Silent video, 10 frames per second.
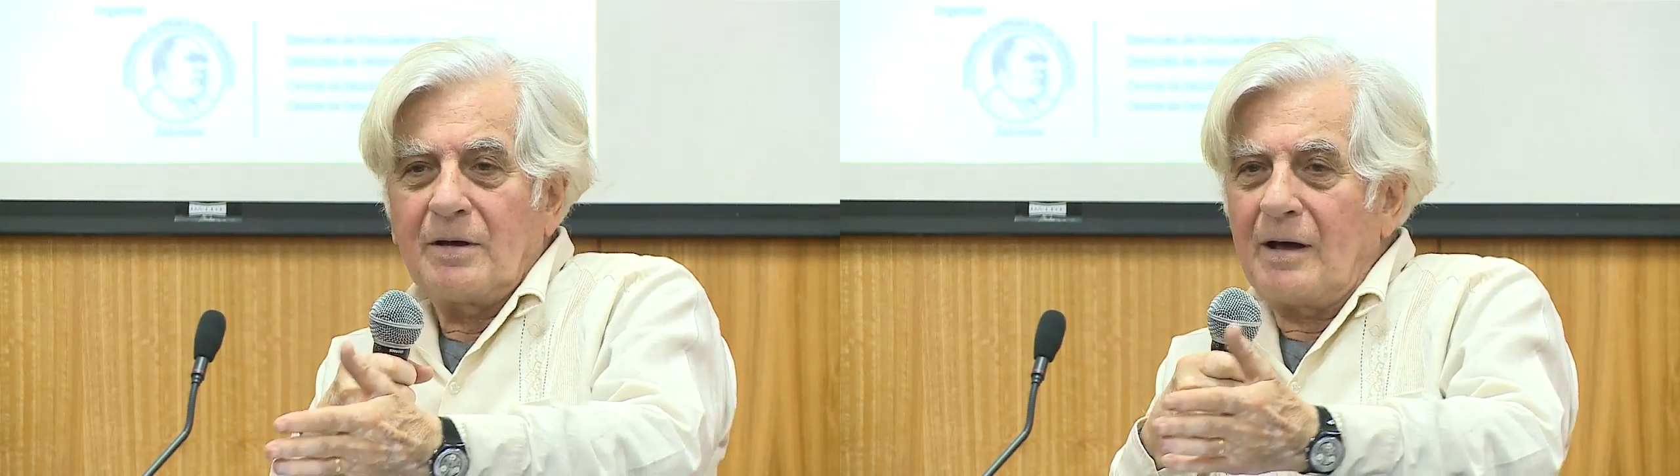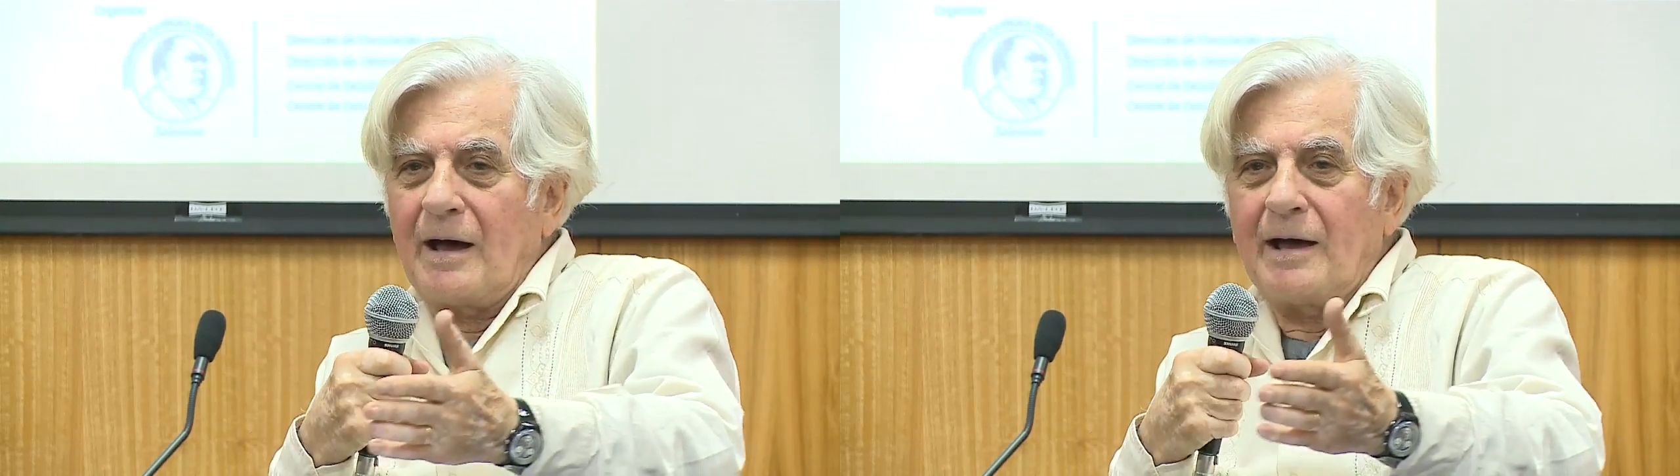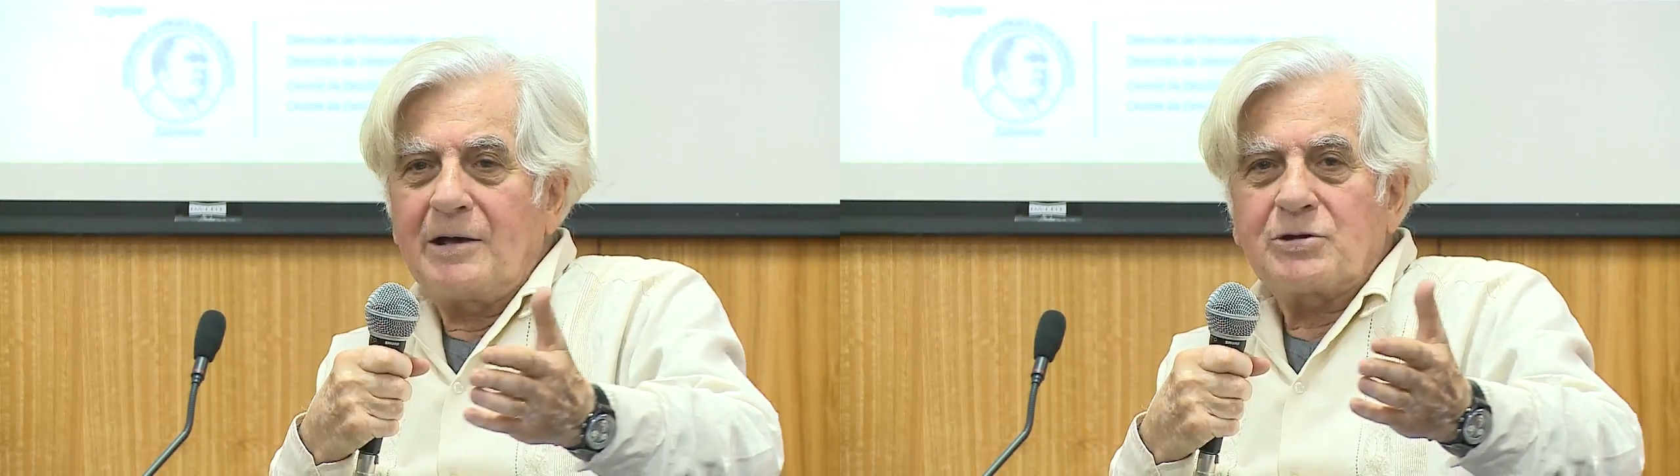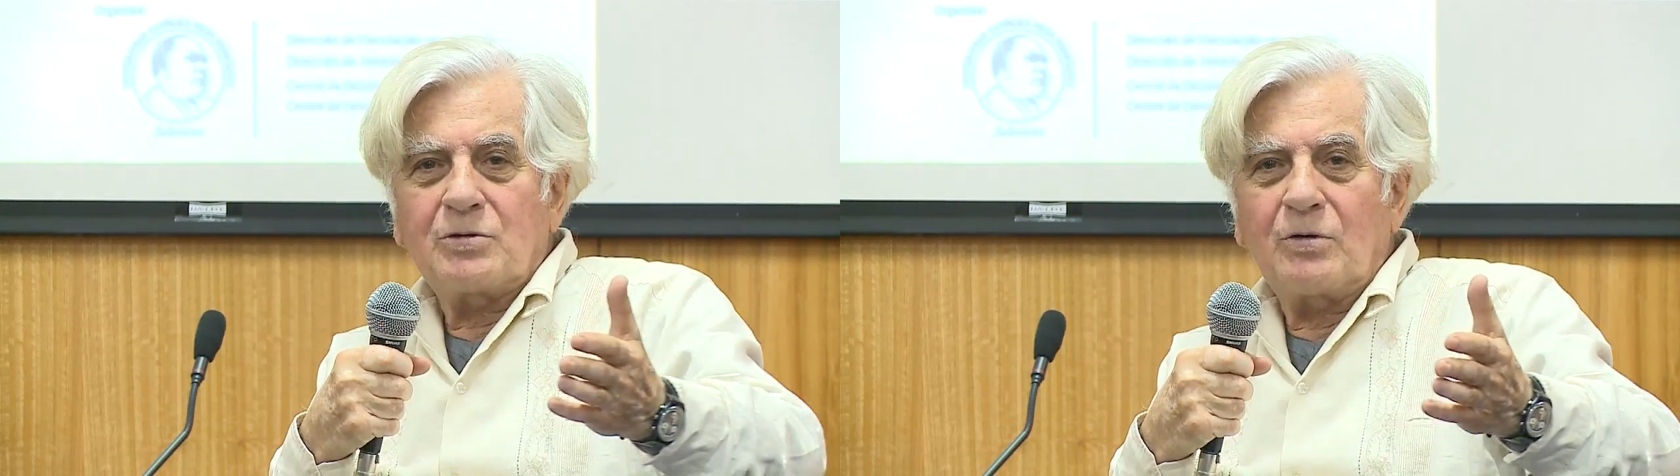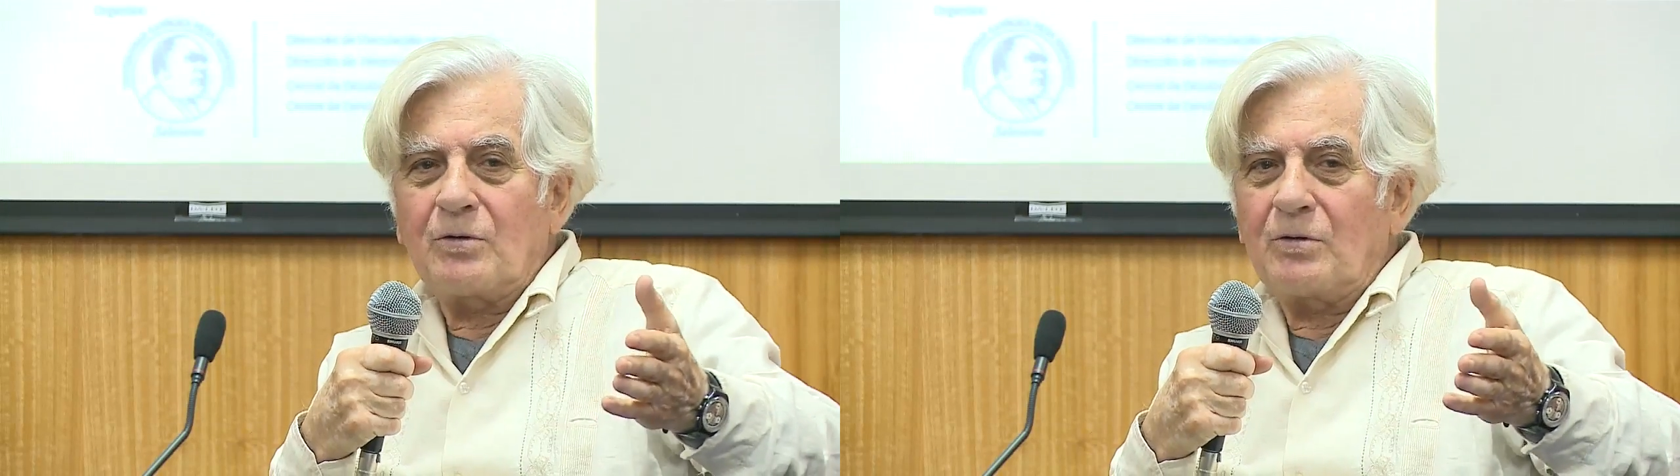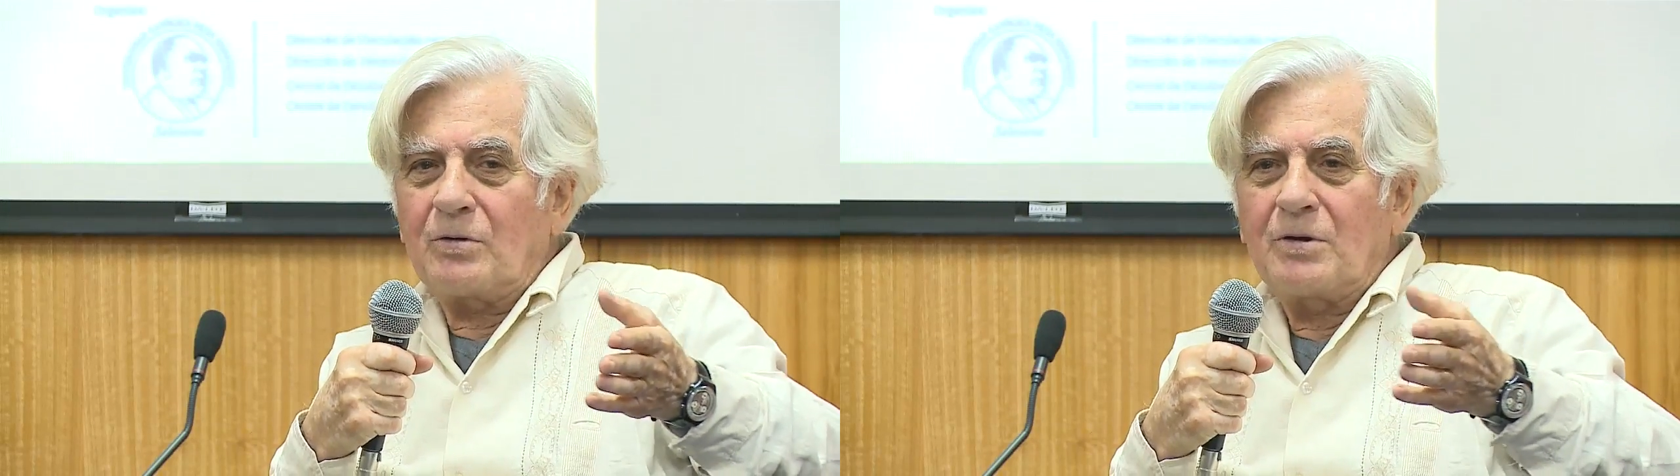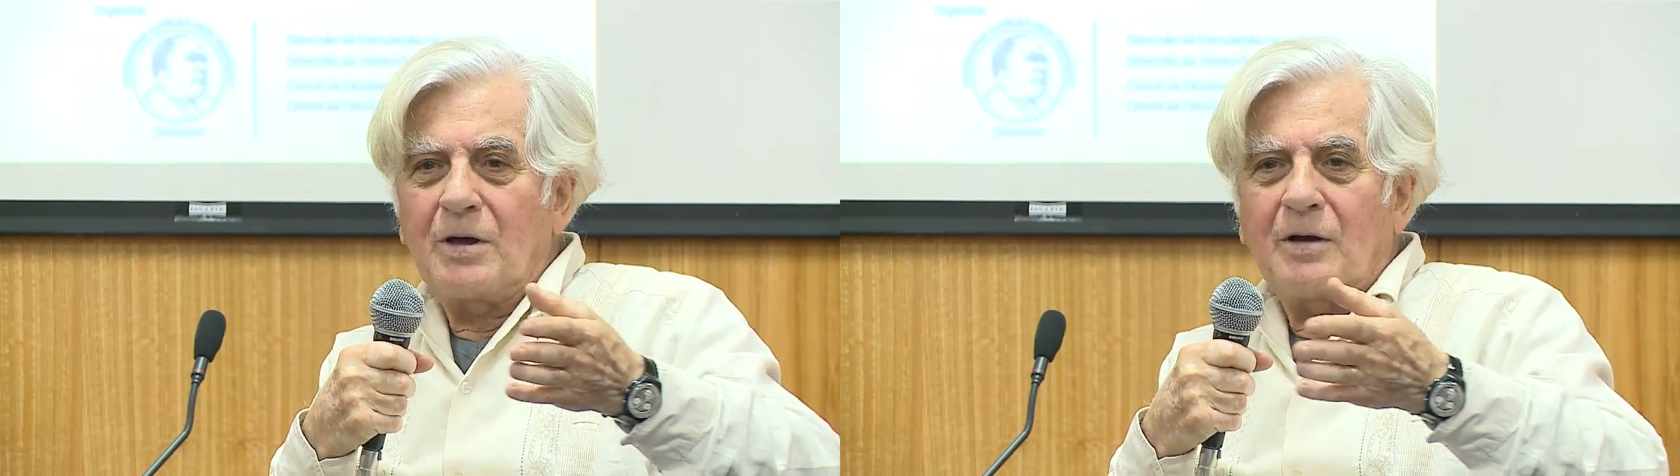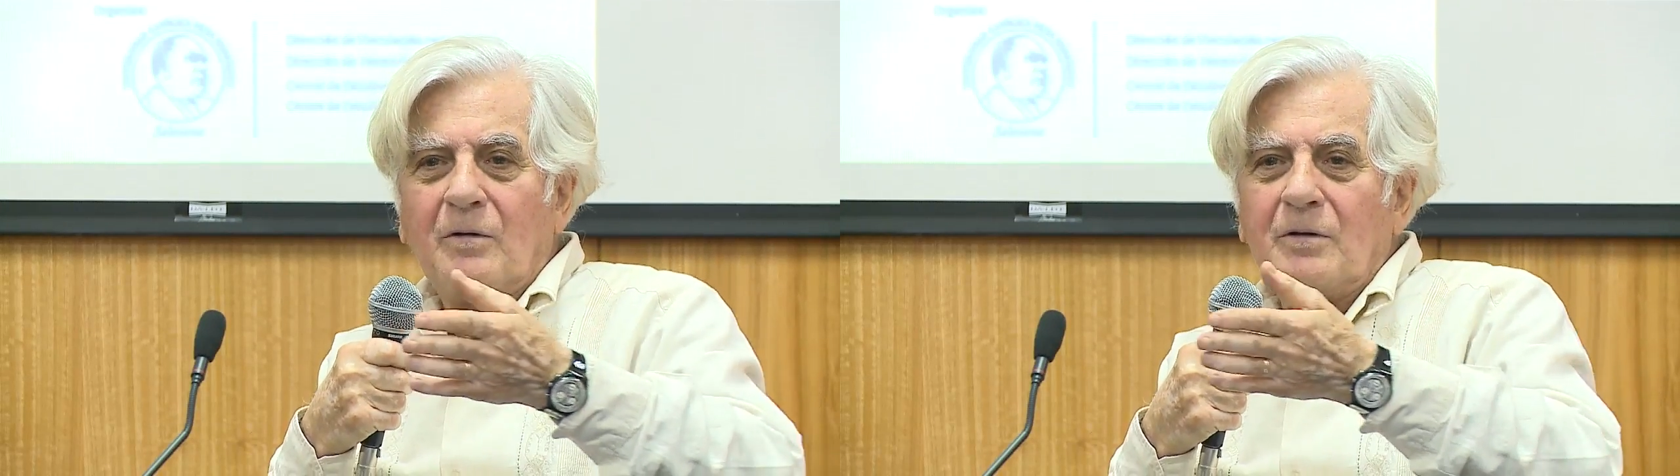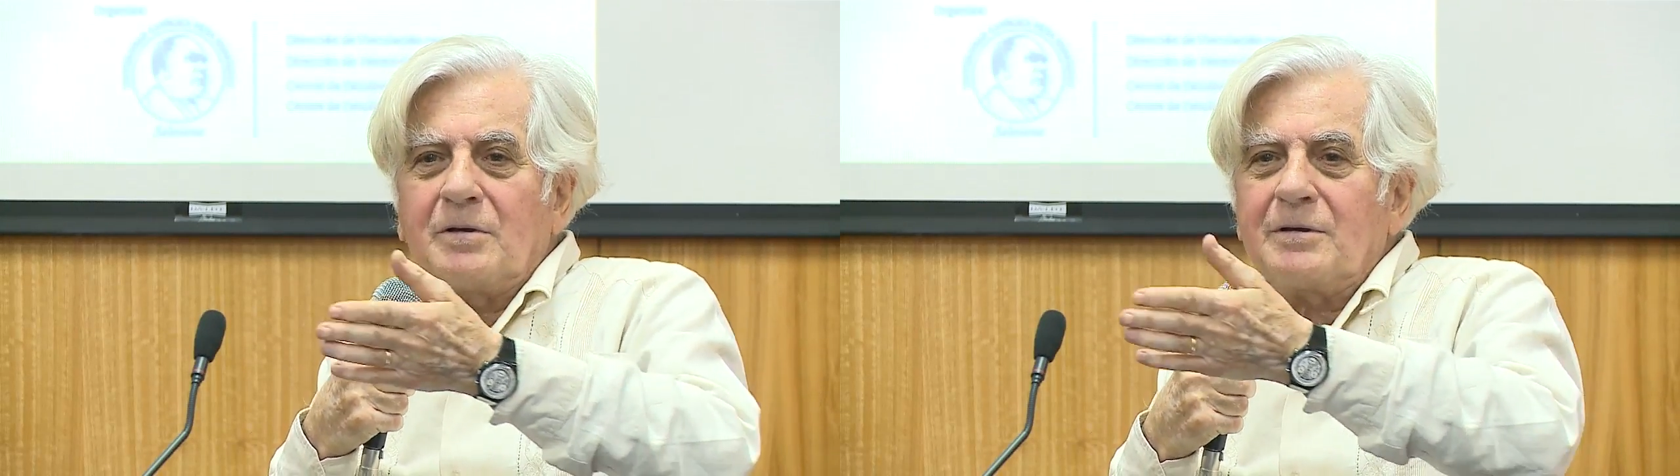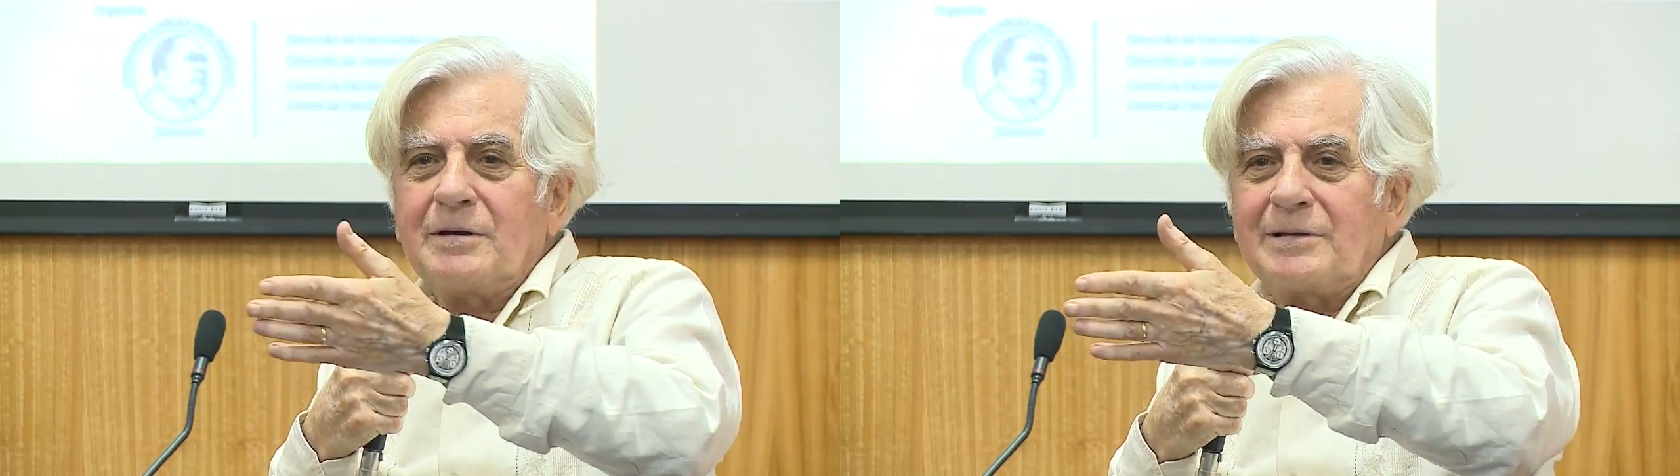ha hecho eh,